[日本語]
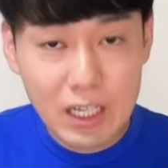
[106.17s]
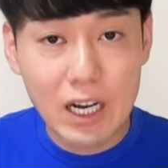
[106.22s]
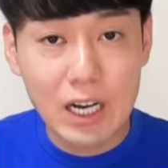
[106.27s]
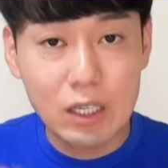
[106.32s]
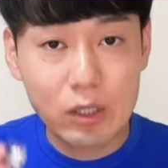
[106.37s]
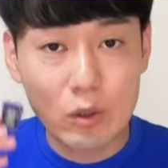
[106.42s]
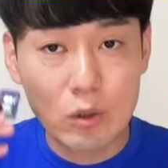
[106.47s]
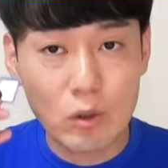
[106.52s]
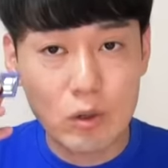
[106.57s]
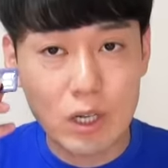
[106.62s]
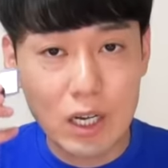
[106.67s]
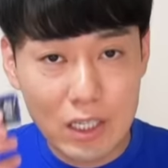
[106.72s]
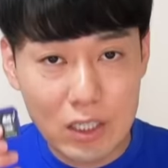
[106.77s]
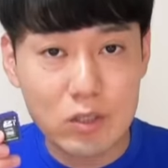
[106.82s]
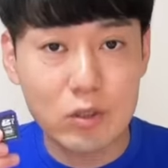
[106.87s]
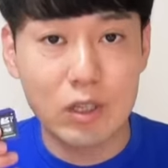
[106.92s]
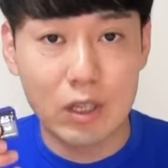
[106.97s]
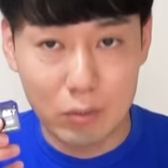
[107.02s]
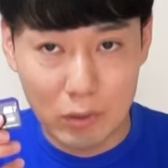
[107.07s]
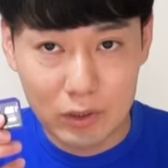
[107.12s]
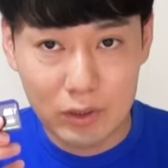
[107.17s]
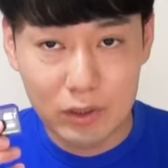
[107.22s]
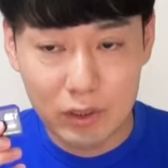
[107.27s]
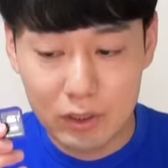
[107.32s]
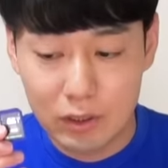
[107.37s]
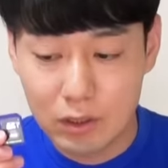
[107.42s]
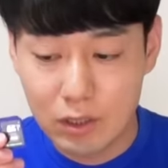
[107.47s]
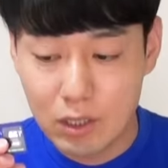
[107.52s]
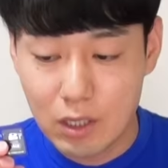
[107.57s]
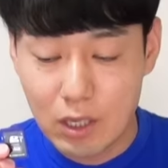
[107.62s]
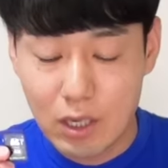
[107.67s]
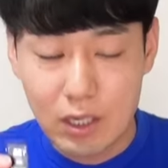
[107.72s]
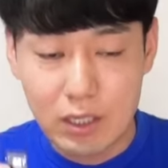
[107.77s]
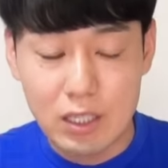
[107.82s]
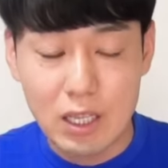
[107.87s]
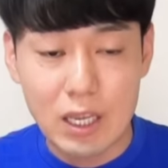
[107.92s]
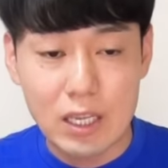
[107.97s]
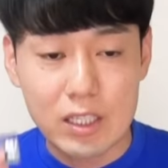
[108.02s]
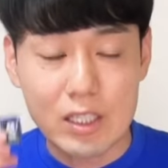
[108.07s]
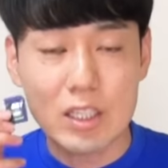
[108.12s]
カードが必要になります。
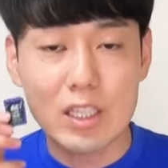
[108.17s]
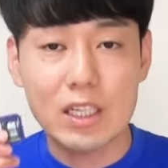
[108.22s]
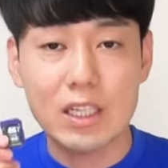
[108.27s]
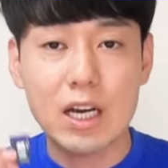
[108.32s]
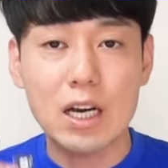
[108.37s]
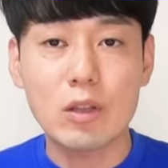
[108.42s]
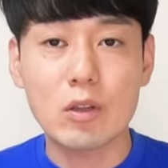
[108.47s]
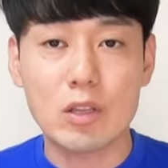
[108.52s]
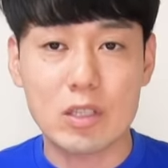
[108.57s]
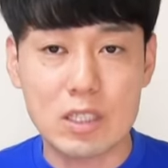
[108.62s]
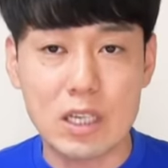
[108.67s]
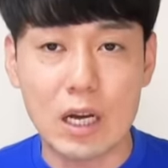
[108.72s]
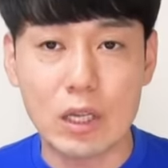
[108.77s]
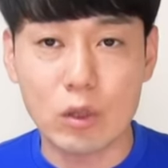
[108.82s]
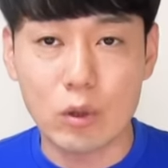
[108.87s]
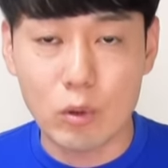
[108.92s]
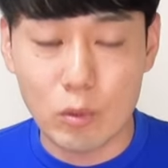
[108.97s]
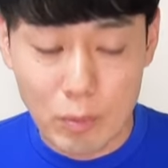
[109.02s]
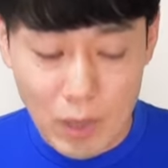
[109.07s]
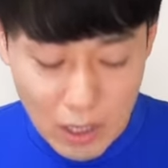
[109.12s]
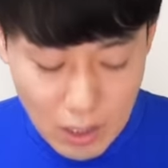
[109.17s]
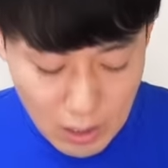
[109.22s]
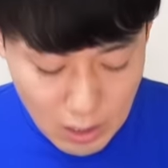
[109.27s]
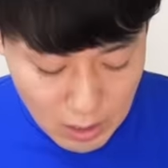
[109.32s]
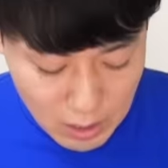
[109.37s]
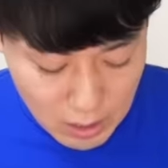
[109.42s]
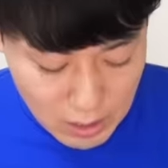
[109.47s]
で エスディー カードですね、あの、まあ、